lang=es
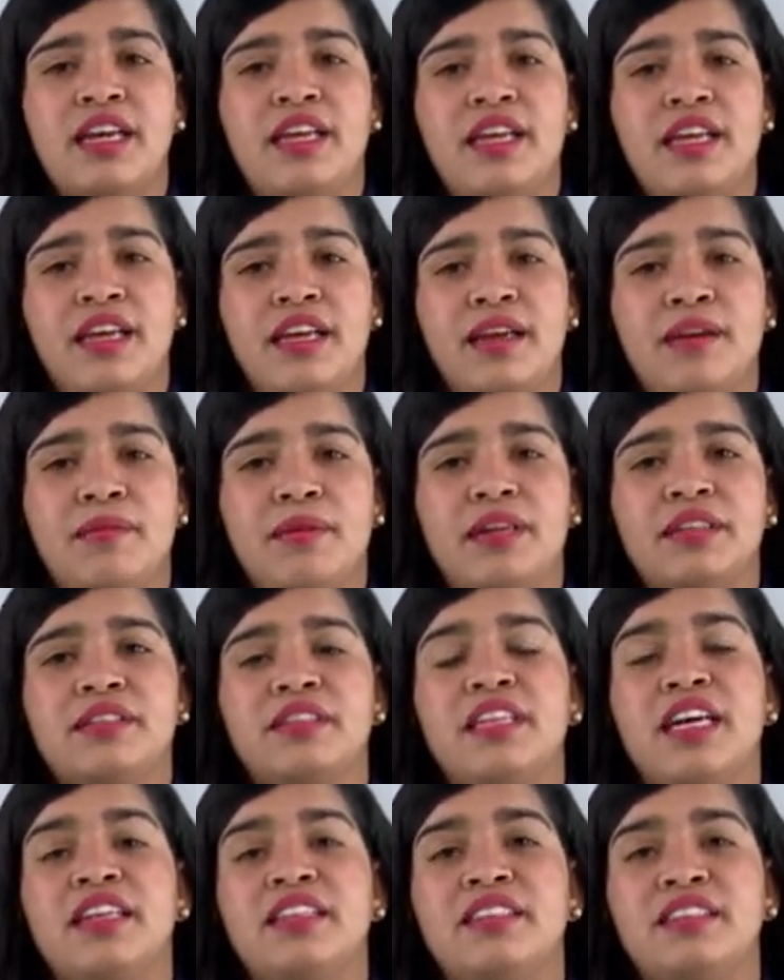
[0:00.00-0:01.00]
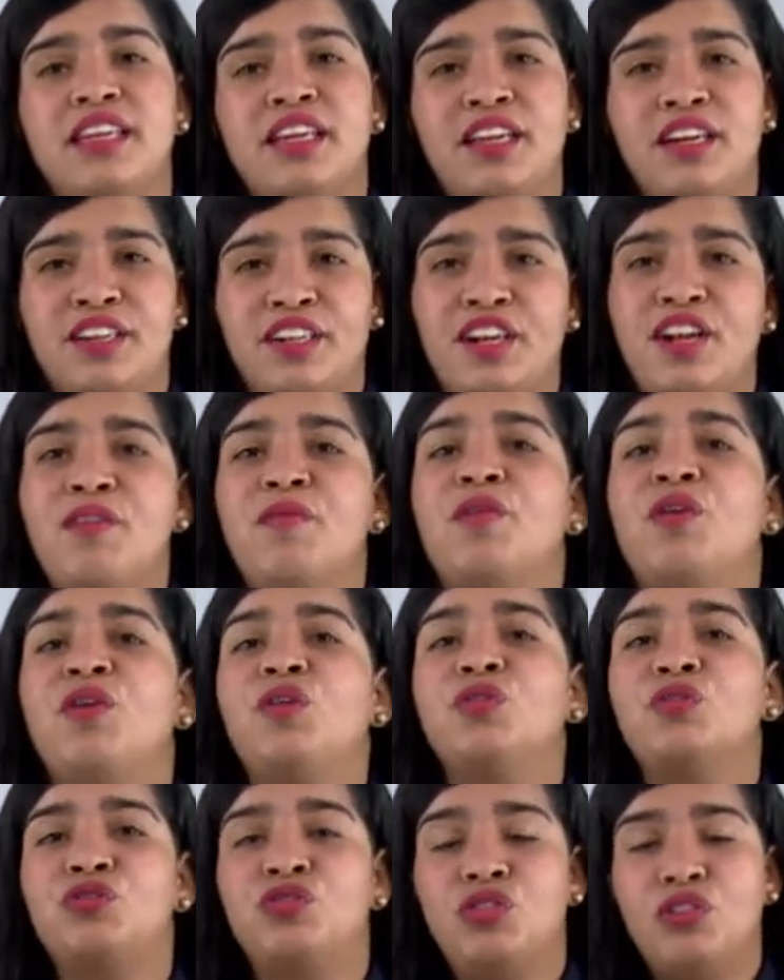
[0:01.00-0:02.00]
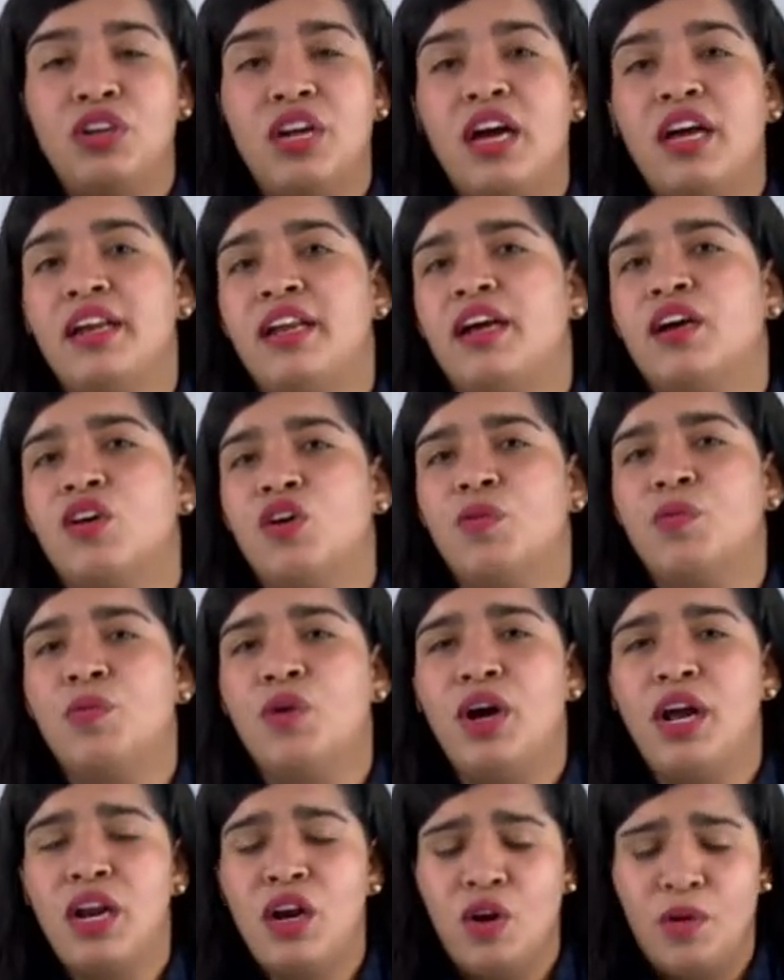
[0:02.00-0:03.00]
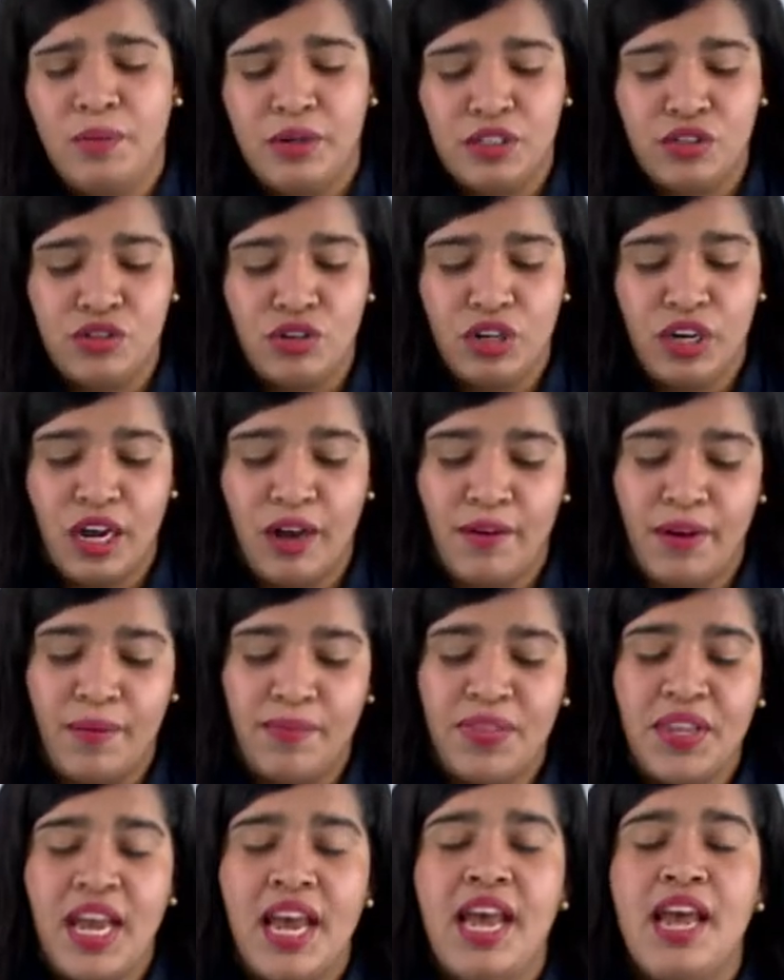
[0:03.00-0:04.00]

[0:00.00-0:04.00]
eh, bastante revolucionarias, como él lo mencionaba,